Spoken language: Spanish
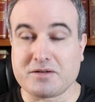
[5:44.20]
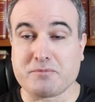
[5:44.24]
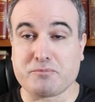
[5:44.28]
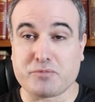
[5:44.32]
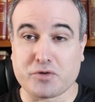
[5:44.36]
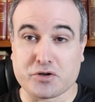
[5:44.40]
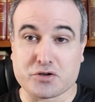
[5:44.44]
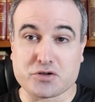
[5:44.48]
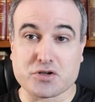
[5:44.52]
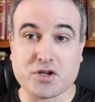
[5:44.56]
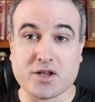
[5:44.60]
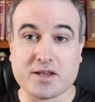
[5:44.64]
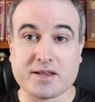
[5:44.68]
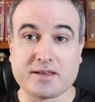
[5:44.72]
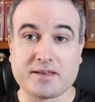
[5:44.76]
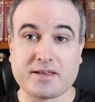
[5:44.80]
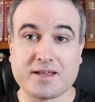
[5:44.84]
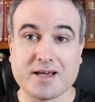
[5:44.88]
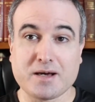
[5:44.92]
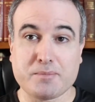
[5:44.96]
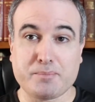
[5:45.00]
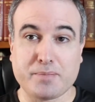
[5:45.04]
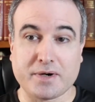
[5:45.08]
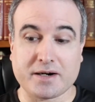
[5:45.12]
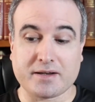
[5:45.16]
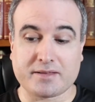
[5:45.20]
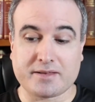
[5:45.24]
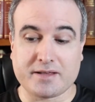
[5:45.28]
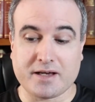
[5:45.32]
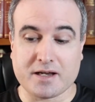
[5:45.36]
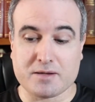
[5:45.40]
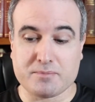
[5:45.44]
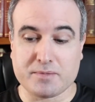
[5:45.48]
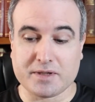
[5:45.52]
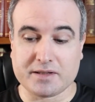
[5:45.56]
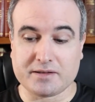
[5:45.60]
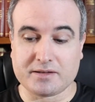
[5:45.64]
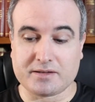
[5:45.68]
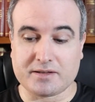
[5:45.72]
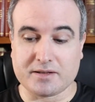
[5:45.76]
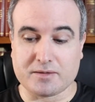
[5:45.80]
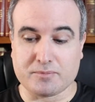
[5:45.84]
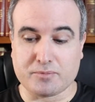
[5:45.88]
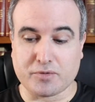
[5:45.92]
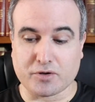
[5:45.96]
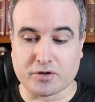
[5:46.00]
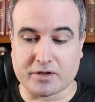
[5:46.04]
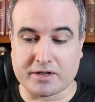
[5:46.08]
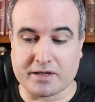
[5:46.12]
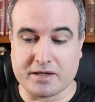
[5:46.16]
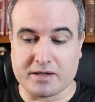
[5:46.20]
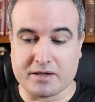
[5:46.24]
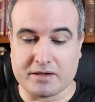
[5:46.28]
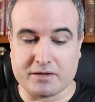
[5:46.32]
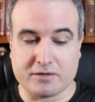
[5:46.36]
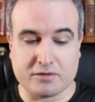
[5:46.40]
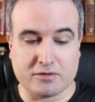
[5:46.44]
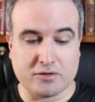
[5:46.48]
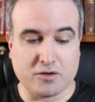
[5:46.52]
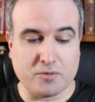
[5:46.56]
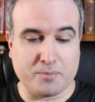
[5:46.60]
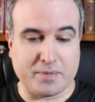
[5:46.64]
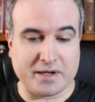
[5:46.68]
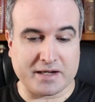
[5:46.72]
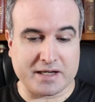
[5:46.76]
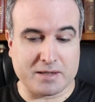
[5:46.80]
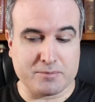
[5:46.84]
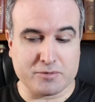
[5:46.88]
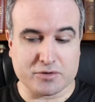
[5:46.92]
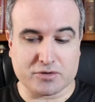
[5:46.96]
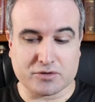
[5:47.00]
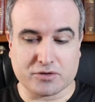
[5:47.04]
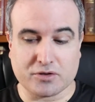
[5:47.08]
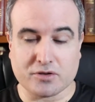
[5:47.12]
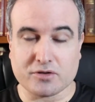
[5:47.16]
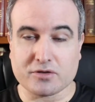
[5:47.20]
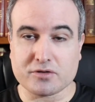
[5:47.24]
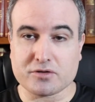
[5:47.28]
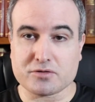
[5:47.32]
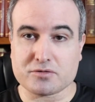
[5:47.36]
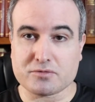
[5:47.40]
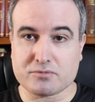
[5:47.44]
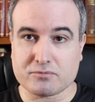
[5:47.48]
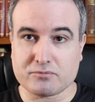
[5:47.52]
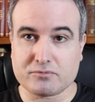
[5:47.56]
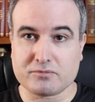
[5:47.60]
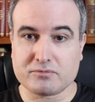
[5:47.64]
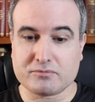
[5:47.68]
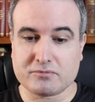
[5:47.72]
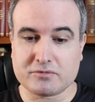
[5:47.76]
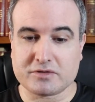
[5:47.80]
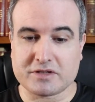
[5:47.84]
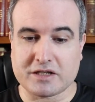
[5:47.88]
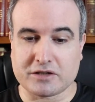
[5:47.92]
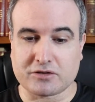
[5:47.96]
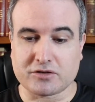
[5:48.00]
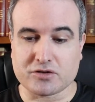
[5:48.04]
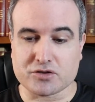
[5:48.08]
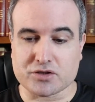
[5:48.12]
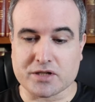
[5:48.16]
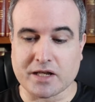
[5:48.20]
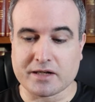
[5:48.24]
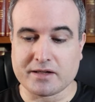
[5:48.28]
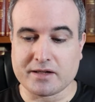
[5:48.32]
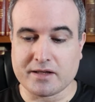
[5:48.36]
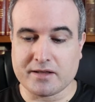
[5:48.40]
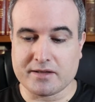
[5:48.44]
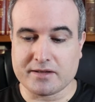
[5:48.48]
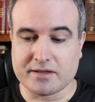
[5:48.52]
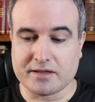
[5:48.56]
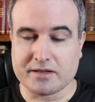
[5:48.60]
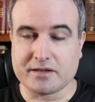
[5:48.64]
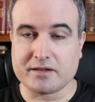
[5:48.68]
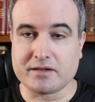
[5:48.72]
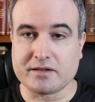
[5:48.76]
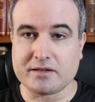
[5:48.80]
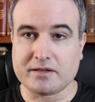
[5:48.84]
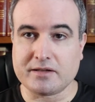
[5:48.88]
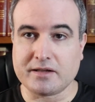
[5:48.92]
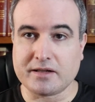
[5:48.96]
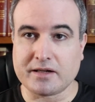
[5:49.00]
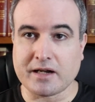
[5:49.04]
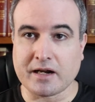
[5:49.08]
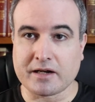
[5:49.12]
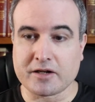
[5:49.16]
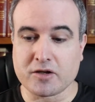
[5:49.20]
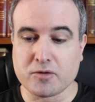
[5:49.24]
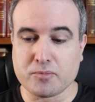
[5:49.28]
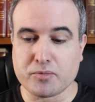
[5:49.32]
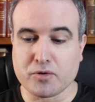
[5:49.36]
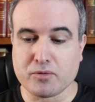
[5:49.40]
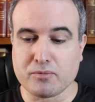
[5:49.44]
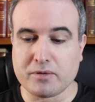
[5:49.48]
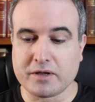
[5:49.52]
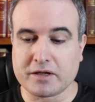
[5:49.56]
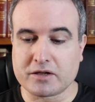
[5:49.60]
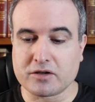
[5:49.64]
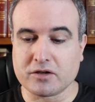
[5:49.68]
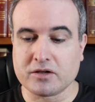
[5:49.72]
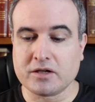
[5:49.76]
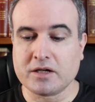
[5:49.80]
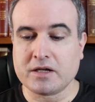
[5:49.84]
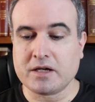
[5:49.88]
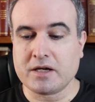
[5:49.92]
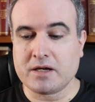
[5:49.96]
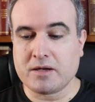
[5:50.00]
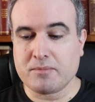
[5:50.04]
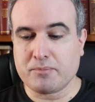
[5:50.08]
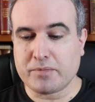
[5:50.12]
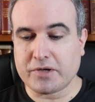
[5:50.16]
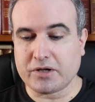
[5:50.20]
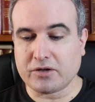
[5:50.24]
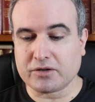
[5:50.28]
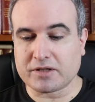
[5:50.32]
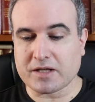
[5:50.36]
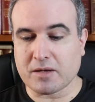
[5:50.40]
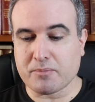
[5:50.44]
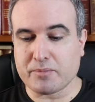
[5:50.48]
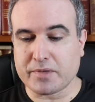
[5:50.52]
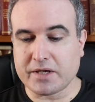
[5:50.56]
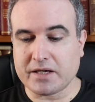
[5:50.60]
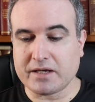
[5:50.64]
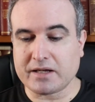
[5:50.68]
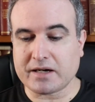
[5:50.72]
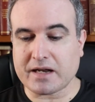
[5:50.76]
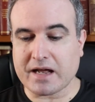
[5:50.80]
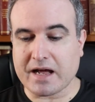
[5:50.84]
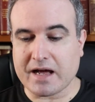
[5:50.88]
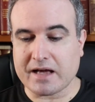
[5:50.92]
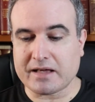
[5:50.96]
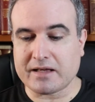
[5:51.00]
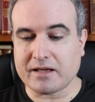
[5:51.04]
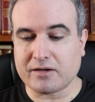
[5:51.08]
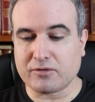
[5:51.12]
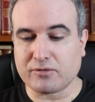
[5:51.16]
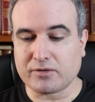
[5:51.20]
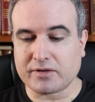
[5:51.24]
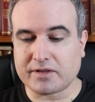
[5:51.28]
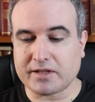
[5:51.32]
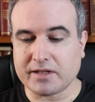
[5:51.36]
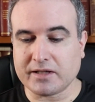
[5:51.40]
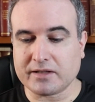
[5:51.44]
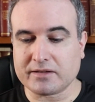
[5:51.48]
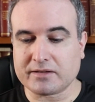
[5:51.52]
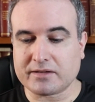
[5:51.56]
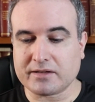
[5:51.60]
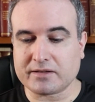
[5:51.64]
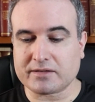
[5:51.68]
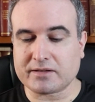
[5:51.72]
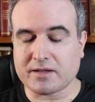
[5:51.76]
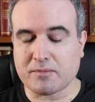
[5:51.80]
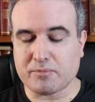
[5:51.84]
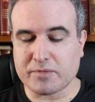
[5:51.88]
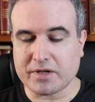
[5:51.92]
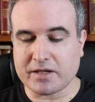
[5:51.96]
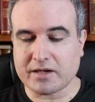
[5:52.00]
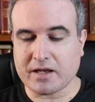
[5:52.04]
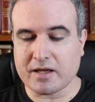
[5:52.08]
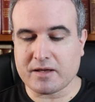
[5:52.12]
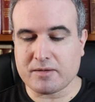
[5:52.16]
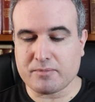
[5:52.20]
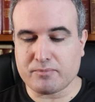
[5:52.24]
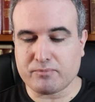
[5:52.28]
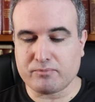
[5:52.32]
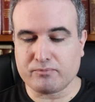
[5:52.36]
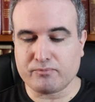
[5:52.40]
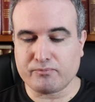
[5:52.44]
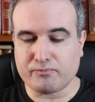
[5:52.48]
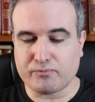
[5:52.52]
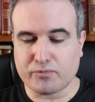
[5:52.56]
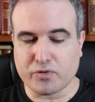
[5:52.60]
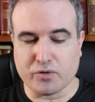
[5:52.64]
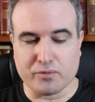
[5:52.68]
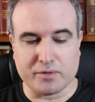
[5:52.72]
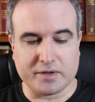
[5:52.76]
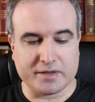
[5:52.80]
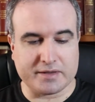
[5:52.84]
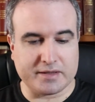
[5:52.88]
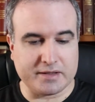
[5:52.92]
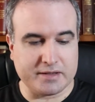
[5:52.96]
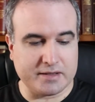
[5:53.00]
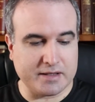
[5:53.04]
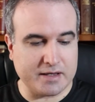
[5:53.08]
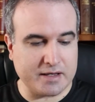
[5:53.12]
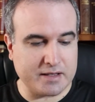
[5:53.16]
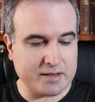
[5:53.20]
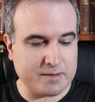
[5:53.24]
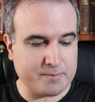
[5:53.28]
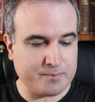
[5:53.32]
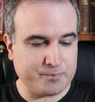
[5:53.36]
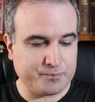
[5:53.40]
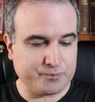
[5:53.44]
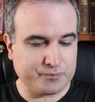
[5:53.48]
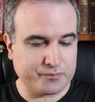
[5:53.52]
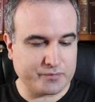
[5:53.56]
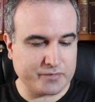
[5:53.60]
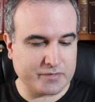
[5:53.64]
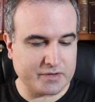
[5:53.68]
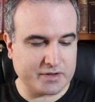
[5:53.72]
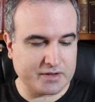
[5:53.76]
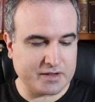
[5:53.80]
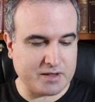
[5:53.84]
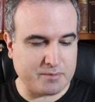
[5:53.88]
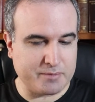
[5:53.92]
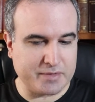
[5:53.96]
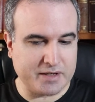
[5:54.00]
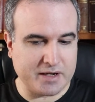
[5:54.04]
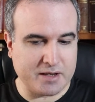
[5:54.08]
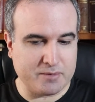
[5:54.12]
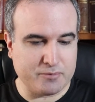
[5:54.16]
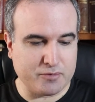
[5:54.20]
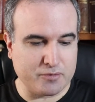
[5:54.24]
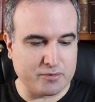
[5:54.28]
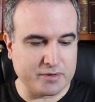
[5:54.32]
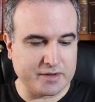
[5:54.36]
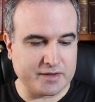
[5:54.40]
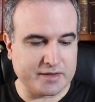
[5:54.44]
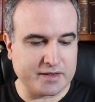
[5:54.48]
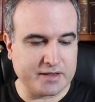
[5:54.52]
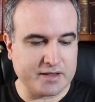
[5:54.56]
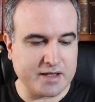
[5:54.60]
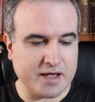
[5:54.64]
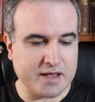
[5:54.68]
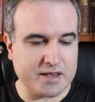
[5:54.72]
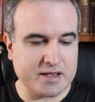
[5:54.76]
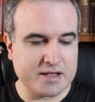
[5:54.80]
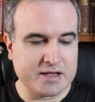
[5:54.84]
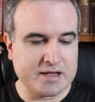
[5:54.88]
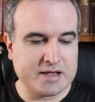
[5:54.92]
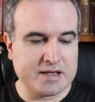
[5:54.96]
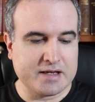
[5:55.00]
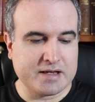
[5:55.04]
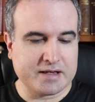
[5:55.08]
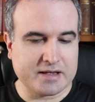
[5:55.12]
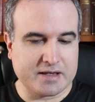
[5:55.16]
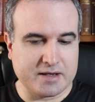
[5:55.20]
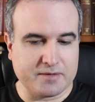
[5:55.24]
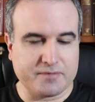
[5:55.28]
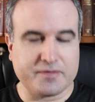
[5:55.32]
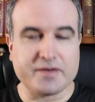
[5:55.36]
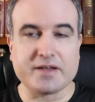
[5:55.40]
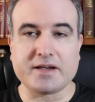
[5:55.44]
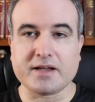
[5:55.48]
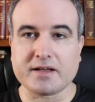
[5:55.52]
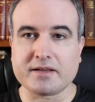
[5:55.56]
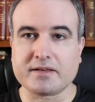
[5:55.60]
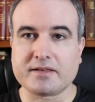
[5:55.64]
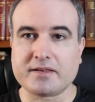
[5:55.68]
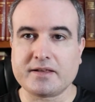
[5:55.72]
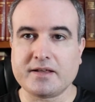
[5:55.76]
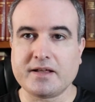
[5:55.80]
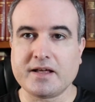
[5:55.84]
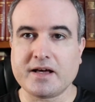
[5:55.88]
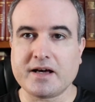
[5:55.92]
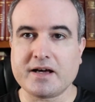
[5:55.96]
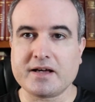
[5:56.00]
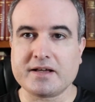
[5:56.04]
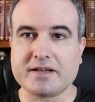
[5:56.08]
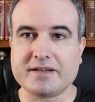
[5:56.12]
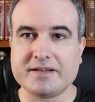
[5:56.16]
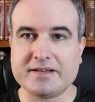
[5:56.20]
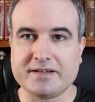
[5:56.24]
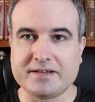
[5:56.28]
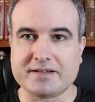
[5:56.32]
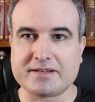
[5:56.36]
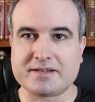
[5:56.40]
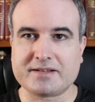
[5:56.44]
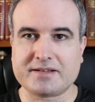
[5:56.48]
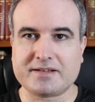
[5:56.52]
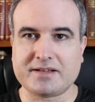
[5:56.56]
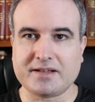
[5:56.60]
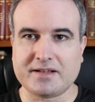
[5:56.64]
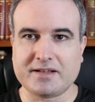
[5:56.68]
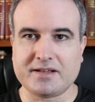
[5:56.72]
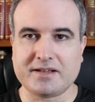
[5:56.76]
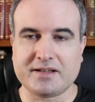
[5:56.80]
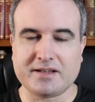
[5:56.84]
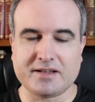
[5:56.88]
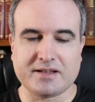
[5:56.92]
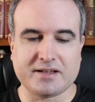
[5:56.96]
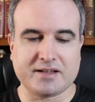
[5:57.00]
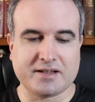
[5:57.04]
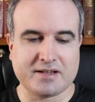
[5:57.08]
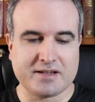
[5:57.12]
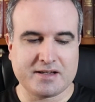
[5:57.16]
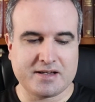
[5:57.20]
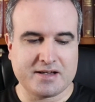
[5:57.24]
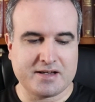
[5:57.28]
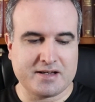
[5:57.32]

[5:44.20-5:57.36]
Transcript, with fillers: Por eso decía parcialmente, porque lo pagamos todos, esto sale del erario público, pero también hay anunciantes, también hay publicidad, también hay publicidad que financia este,